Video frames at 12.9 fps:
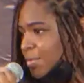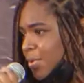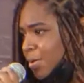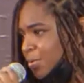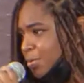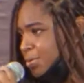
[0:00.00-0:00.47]

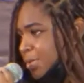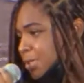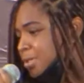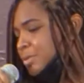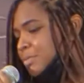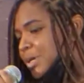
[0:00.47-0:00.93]
uma
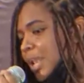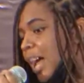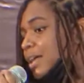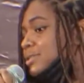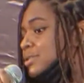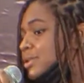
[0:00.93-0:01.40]
constante
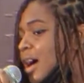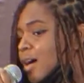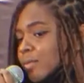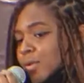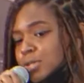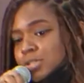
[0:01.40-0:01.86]
humilhação,
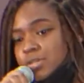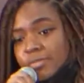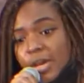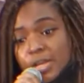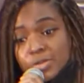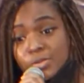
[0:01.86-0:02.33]
hoje
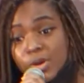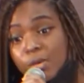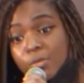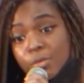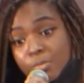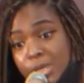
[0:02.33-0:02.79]
vejo
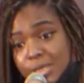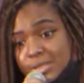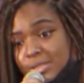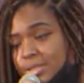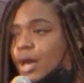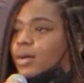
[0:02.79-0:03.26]
como
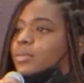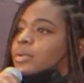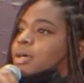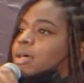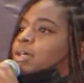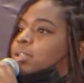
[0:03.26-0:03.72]

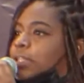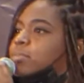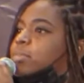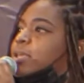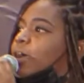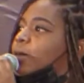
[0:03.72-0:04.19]
missão de
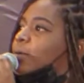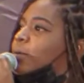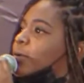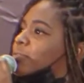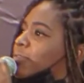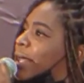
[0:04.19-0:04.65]
minha
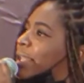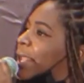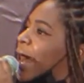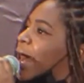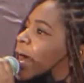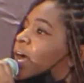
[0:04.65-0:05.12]
cor
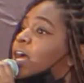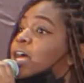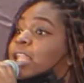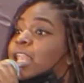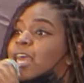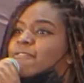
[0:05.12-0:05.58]
falar,
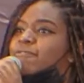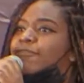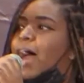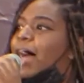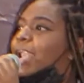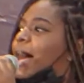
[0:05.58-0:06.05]

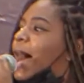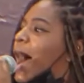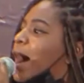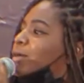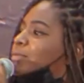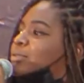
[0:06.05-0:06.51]
levá-la
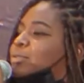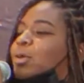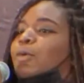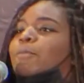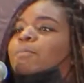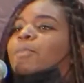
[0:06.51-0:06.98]
ao
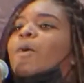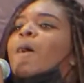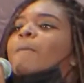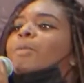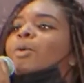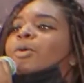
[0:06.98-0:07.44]
topo,
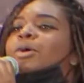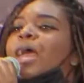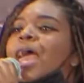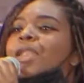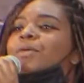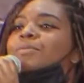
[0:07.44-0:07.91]
porque
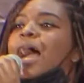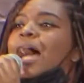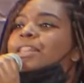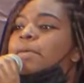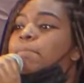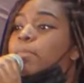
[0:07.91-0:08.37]

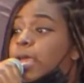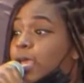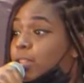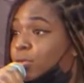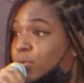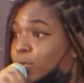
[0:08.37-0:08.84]
lugar de
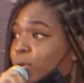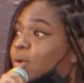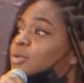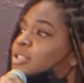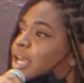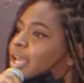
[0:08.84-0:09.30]
preto,
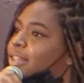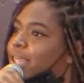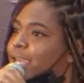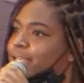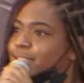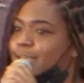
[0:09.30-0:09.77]
com
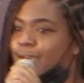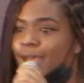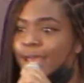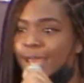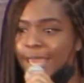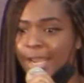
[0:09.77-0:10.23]

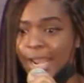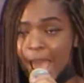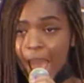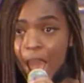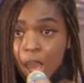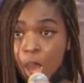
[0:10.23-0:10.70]
certeza, é
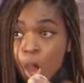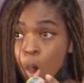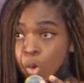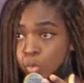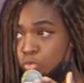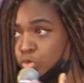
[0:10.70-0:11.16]
lá.
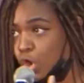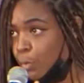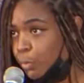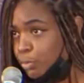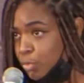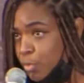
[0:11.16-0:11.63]
O
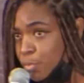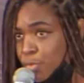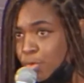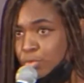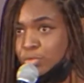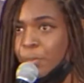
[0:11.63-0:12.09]
topo do
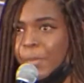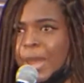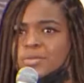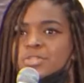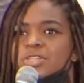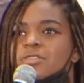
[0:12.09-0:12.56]
mundo
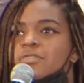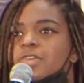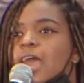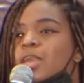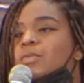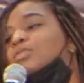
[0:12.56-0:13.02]
para os que
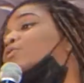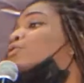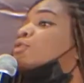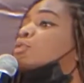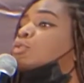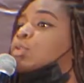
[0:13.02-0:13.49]
vieram do
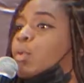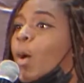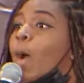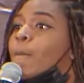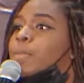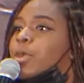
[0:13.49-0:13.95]
fundo,
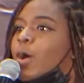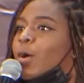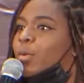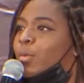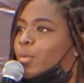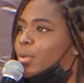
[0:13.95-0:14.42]
me
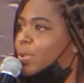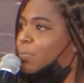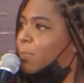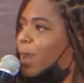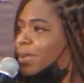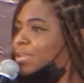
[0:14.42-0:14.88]
orgulho
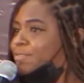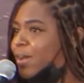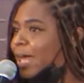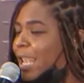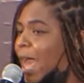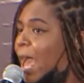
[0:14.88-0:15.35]
em, em
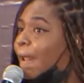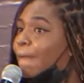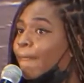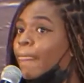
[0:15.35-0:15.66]
falar.